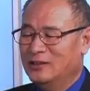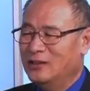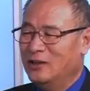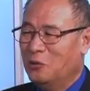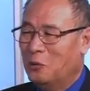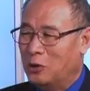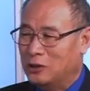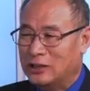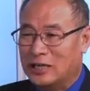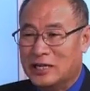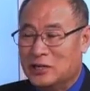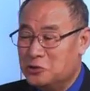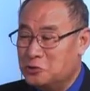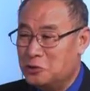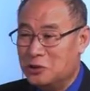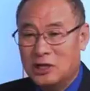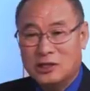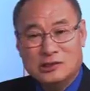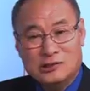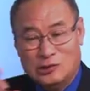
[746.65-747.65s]
我的邻居
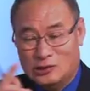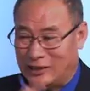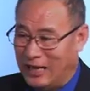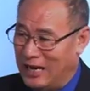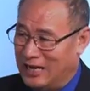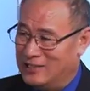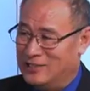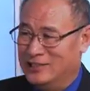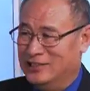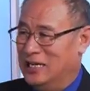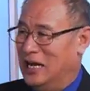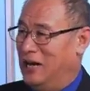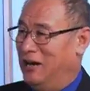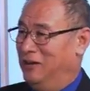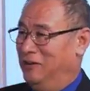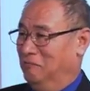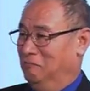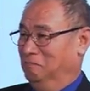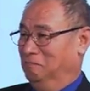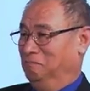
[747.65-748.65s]
呢就打给警察
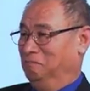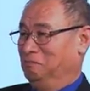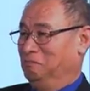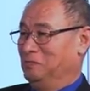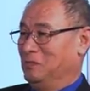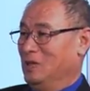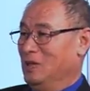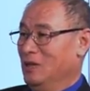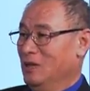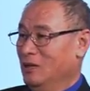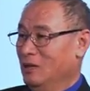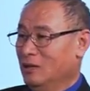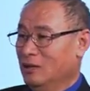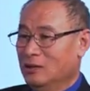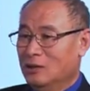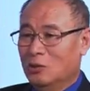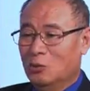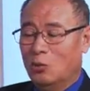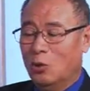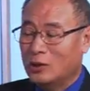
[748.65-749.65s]
了。
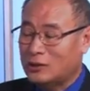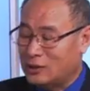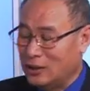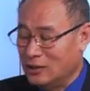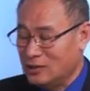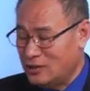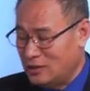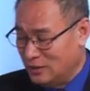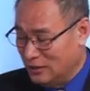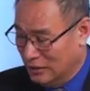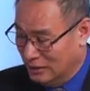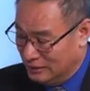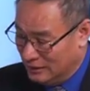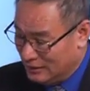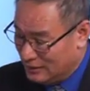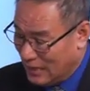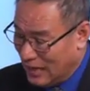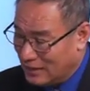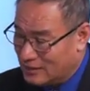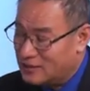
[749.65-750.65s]
我等请
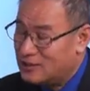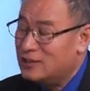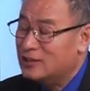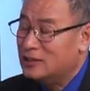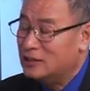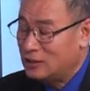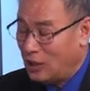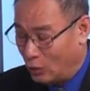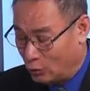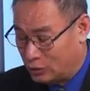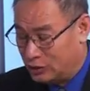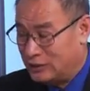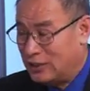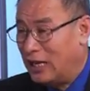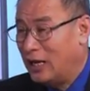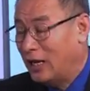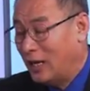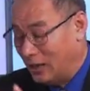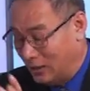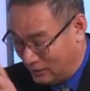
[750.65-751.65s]
他到时间
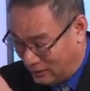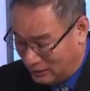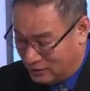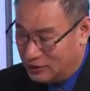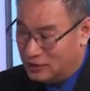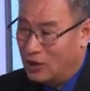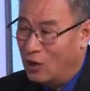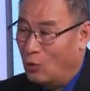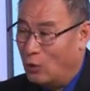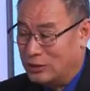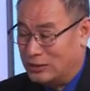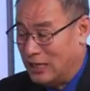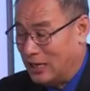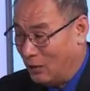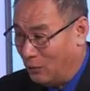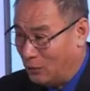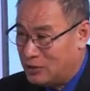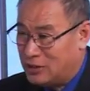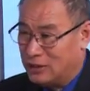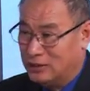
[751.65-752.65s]
了，他进到我家来，
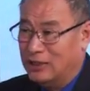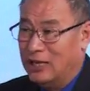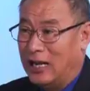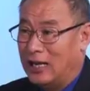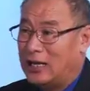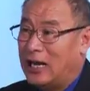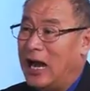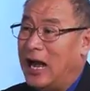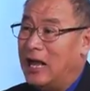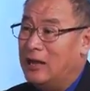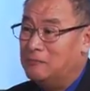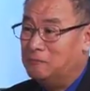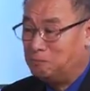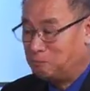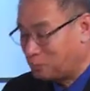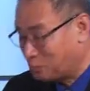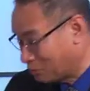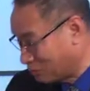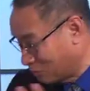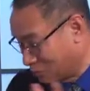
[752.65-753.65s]
我请他来看
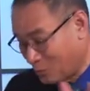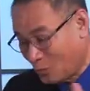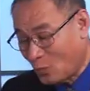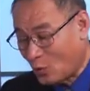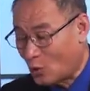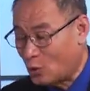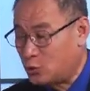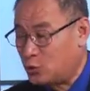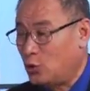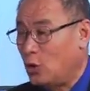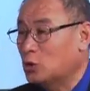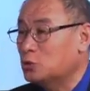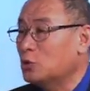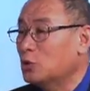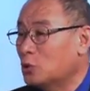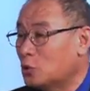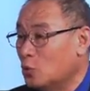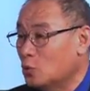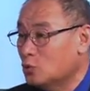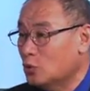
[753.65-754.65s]
需要做
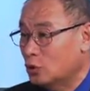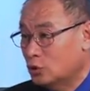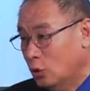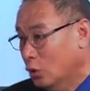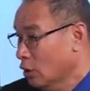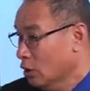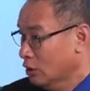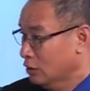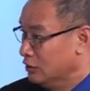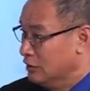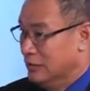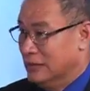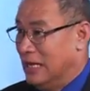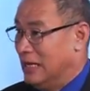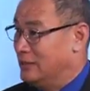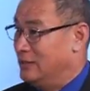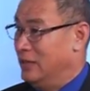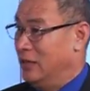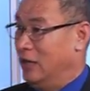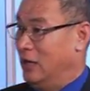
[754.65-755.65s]
的工作的时候，警察
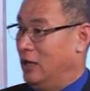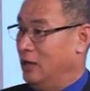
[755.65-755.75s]
进来了。